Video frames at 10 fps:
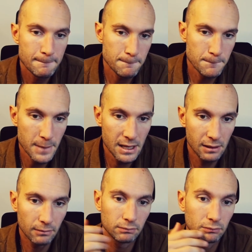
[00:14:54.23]

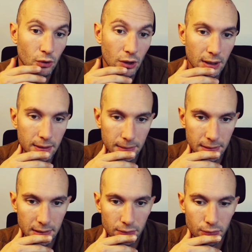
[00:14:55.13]
Mais voilà,
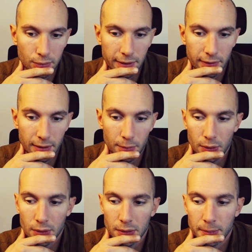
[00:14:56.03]
si vous voulez
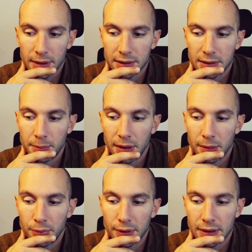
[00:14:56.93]
vraiment euh, participer
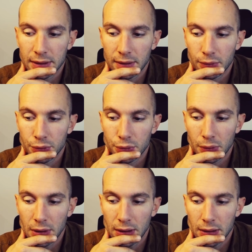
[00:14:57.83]
un peu à cette
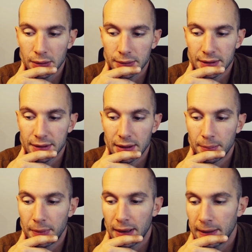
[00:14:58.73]
aventure-là, euh, n'hésitez
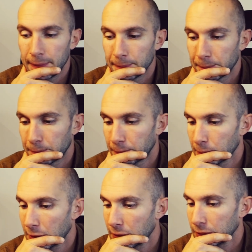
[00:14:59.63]
pas.
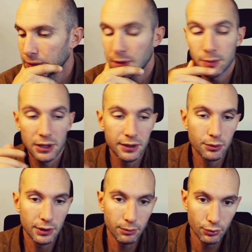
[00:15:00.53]
Euh, comme je l'ai dit
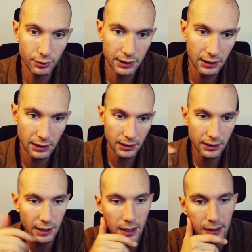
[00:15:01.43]
au début aussi,
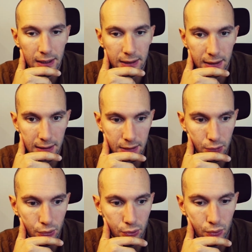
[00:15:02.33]
il y a l'adresse
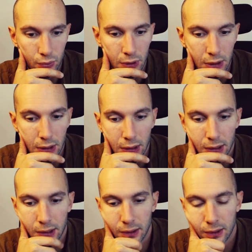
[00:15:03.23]
de don
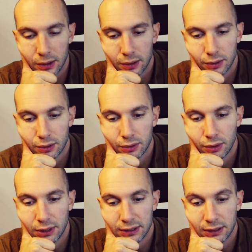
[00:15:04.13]

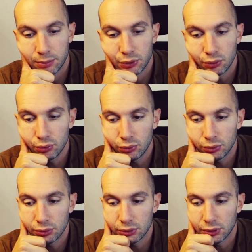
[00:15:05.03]
dans l'inscription.
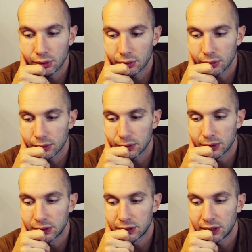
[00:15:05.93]

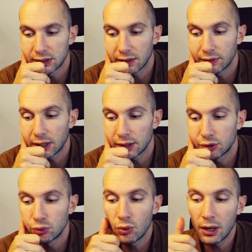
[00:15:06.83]
ça servira
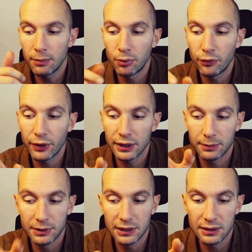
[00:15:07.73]
soit pour faire
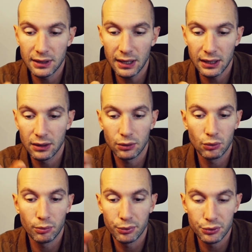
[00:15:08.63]
des petits steaks
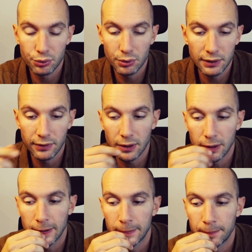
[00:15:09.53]
qu'on peut suivre,
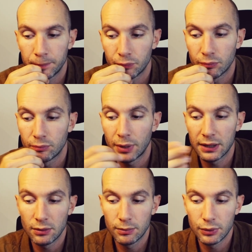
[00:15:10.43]
par
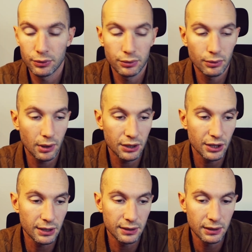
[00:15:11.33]
exemple sur
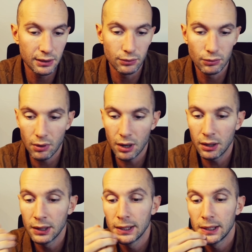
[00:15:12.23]
HSI ou
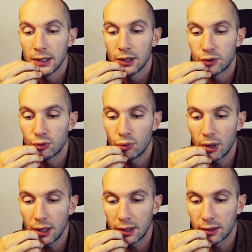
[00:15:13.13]
quoi,
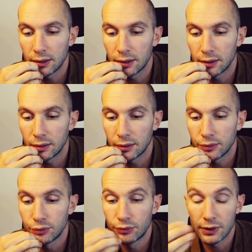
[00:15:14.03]
soit,
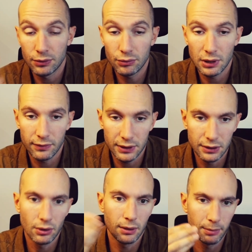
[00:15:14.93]
de toute façon, je l'avais dit
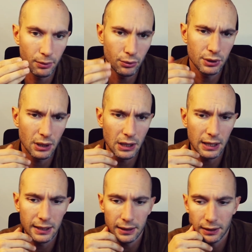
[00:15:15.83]
dans
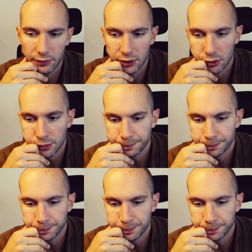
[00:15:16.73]
la dernière vidéo,